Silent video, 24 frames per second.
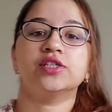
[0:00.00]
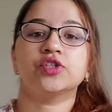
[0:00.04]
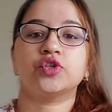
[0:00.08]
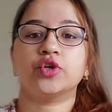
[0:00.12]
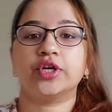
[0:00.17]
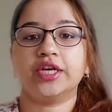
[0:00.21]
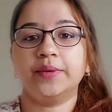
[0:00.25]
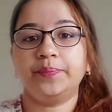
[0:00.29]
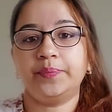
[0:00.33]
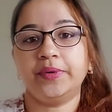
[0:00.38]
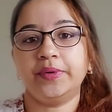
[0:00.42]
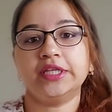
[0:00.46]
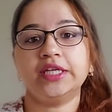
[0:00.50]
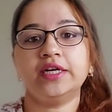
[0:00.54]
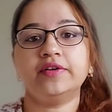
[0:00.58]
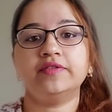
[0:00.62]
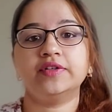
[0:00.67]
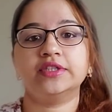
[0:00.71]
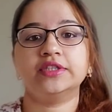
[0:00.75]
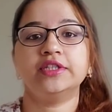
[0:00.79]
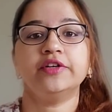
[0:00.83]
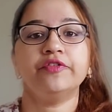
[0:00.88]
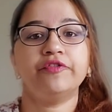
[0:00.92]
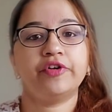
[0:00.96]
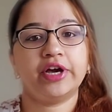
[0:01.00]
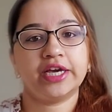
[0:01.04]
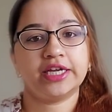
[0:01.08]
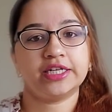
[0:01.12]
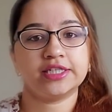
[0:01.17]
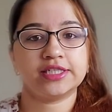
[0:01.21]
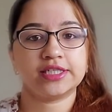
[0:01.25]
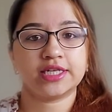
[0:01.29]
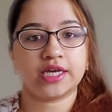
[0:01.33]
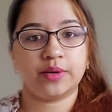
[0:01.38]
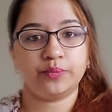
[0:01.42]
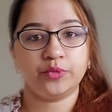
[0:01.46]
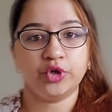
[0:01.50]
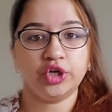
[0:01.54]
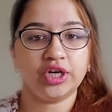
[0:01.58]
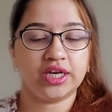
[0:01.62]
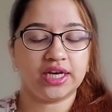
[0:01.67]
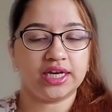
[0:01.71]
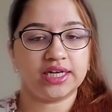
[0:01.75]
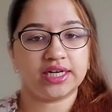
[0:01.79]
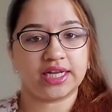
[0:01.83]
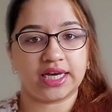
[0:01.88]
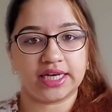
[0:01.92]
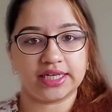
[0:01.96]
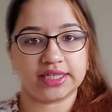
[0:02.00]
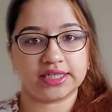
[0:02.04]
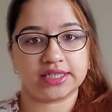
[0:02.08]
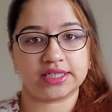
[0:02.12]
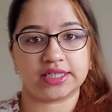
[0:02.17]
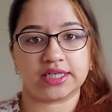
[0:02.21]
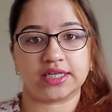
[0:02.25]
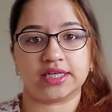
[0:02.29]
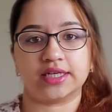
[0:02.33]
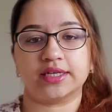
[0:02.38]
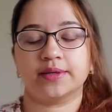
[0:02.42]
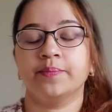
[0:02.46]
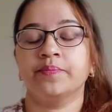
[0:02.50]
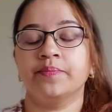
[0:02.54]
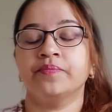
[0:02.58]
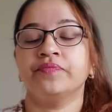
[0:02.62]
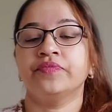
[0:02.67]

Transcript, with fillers: ஸோ இப்படி தான் வந்து வைரஸ் கம்யூனிகேட் ஆகிக்கிட்டு இருக்கு